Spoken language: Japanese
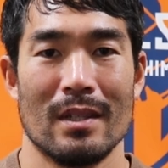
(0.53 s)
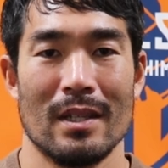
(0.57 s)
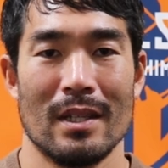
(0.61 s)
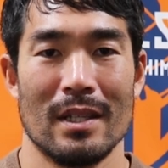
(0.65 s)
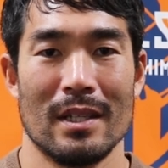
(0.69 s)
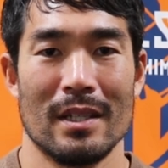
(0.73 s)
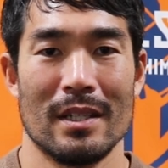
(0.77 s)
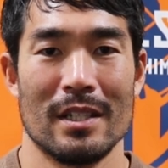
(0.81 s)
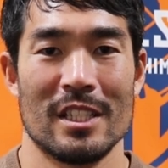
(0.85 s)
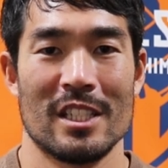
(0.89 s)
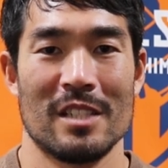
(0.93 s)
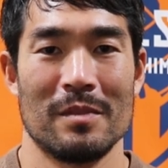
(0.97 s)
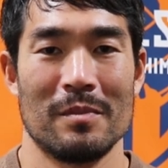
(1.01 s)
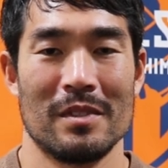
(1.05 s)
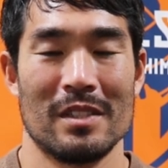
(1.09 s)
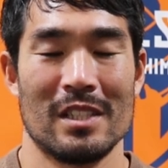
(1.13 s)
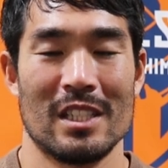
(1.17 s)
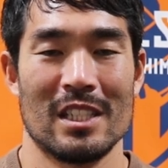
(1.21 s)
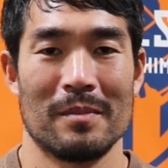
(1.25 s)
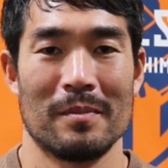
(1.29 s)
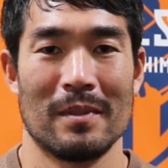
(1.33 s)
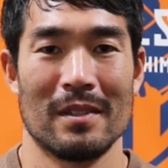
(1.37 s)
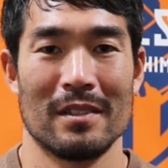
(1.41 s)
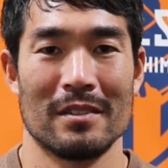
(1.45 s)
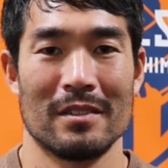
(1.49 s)
えー、清水
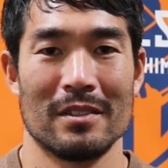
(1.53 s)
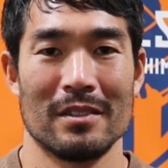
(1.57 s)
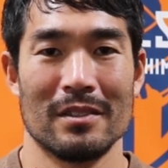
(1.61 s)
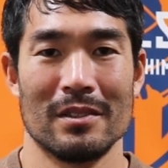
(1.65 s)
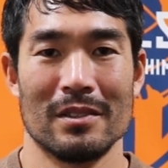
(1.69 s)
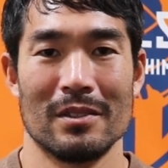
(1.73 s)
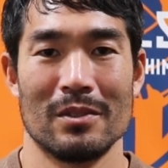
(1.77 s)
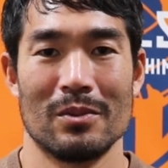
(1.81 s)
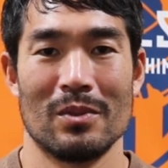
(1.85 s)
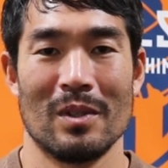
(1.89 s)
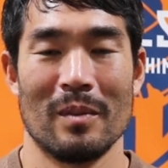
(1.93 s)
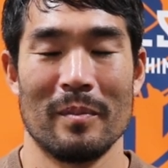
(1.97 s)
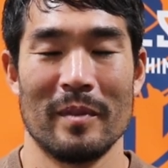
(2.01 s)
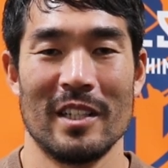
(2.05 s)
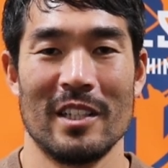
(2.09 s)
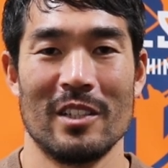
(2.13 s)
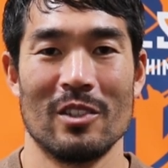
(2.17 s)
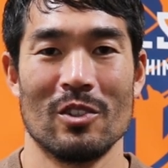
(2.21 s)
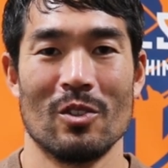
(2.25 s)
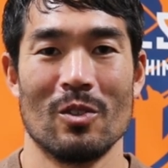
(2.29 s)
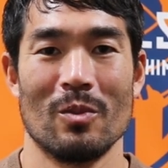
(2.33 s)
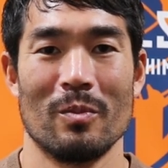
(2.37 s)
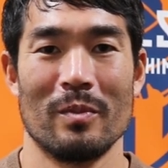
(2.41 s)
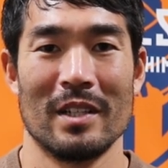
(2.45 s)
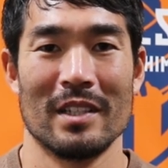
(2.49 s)
エスパルスファミリー
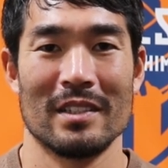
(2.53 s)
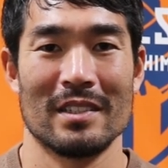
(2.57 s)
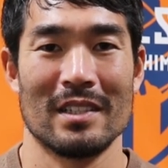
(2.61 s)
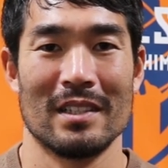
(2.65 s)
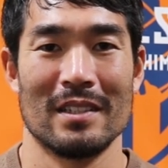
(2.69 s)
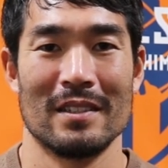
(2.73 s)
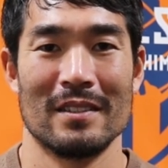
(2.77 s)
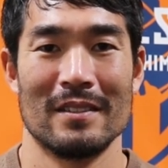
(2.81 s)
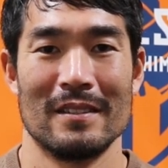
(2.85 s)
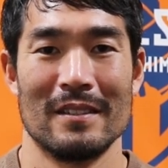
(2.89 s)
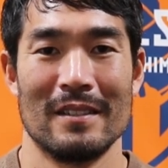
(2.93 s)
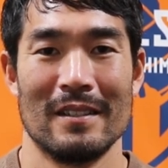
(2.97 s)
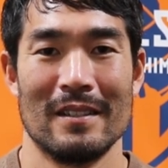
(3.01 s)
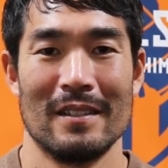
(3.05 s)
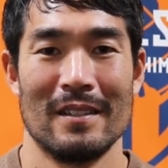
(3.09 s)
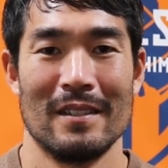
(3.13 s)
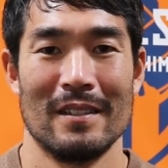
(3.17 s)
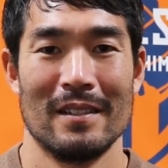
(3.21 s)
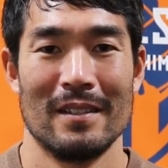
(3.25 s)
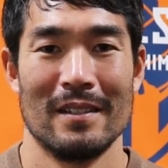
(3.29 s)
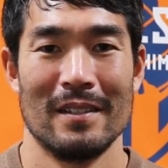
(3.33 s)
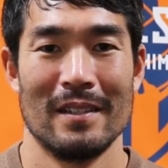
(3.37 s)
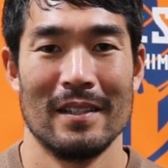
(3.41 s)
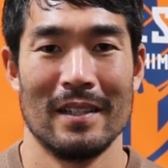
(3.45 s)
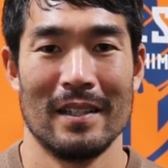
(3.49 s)
の皆さん、
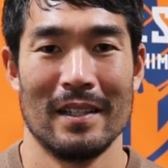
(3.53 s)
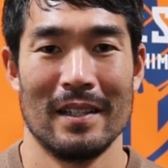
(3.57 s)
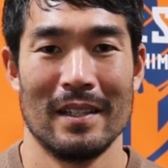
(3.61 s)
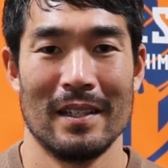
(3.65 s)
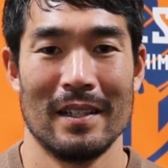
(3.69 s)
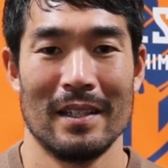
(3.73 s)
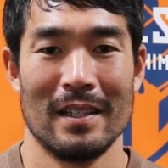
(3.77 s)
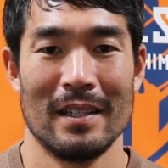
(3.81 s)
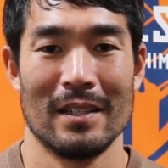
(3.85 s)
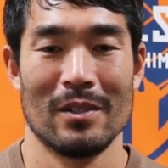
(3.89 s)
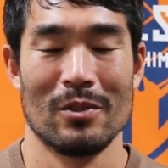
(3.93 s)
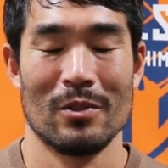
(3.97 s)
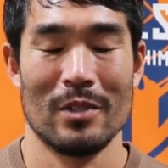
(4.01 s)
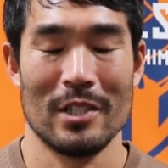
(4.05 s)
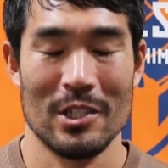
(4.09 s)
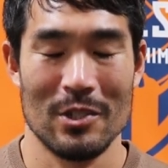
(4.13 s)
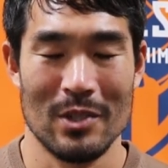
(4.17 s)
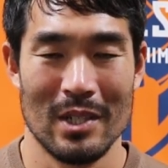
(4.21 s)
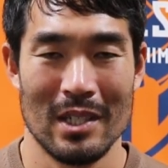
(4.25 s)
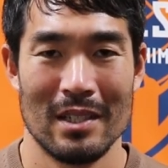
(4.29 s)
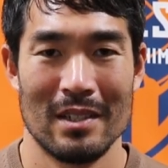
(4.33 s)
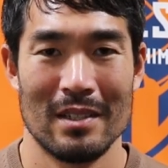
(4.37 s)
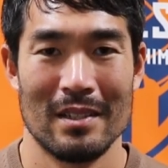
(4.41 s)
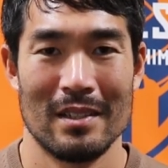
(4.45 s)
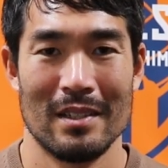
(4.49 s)
えー、こんにち
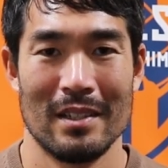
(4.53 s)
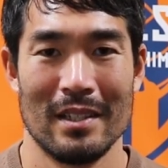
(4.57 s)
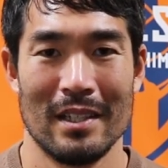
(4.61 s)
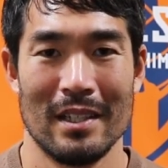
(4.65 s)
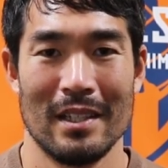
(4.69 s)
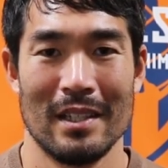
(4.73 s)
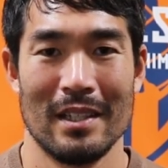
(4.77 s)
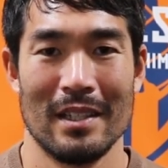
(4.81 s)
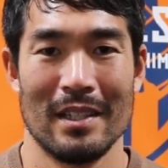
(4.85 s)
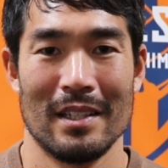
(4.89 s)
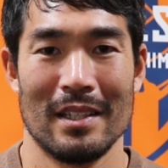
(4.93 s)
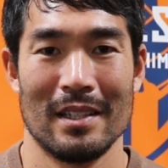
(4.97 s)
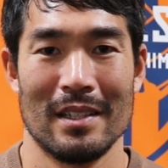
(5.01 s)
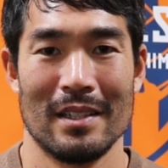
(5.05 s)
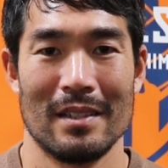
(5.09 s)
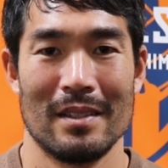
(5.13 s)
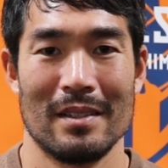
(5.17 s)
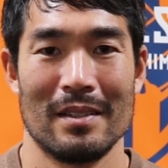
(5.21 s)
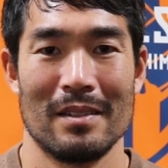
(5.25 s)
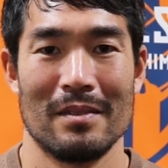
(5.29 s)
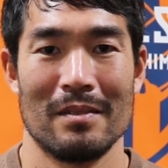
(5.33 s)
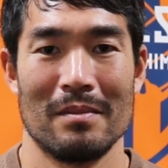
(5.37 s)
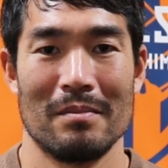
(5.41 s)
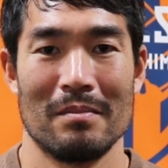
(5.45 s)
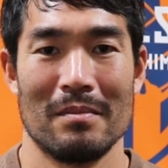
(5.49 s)
は、
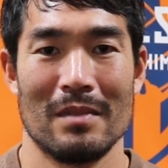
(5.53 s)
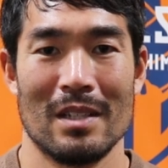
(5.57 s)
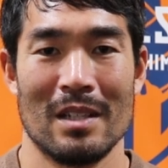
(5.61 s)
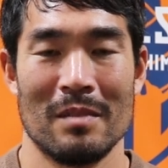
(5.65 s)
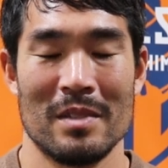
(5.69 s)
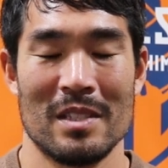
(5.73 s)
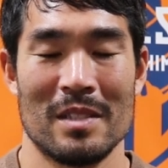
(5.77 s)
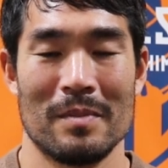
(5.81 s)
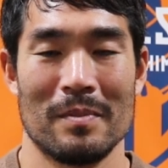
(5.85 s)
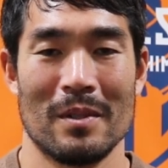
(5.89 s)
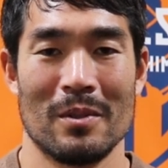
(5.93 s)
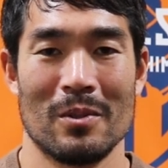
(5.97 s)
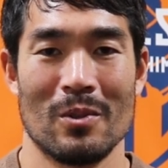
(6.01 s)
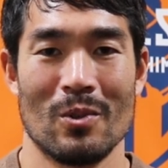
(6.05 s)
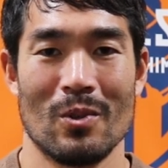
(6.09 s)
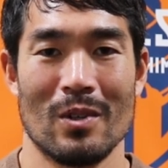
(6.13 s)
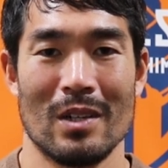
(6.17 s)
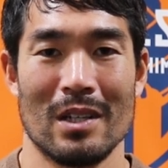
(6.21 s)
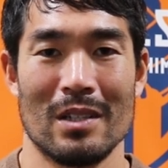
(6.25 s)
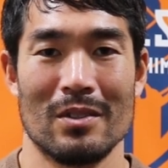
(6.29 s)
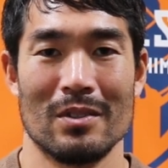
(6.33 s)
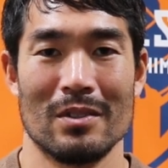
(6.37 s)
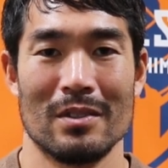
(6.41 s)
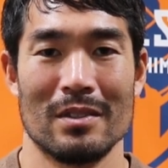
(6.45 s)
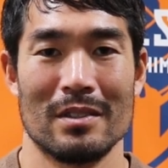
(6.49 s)
えー、アビスパ福
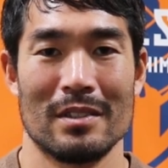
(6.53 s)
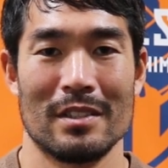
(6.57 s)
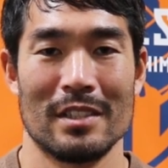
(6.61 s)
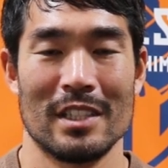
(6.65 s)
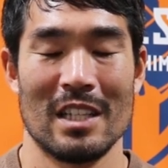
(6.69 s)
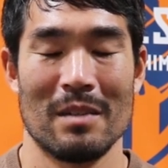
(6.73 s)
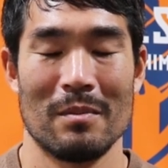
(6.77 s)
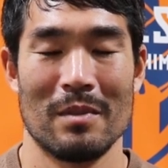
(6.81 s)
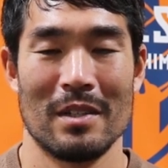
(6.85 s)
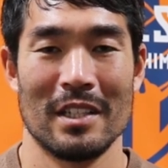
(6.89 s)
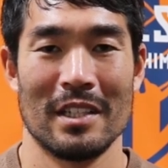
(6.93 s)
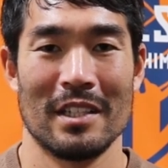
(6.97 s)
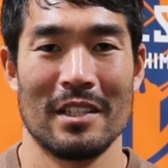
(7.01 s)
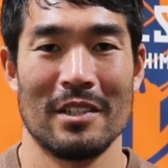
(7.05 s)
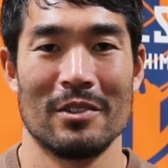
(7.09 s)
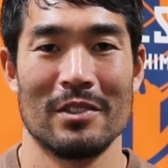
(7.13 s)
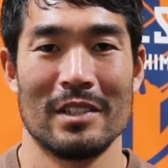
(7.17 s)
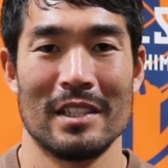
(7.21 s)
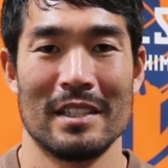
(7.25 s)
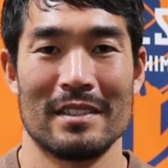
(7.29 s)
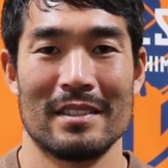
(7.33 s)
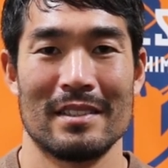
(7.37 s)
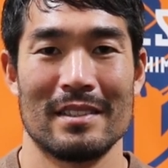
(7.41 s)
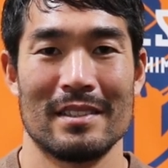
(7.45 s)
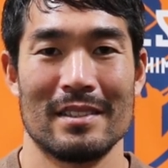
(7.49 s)
岡の杉山力弘
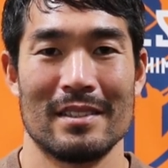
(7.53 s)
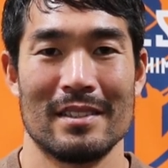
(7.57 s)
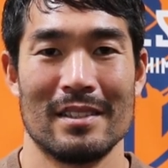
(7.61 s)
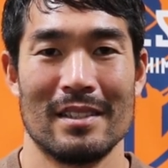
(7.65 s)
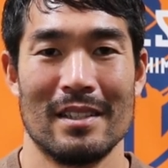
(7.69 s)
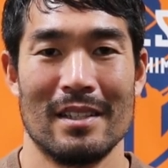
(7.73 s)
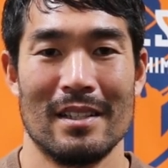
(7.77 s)
です、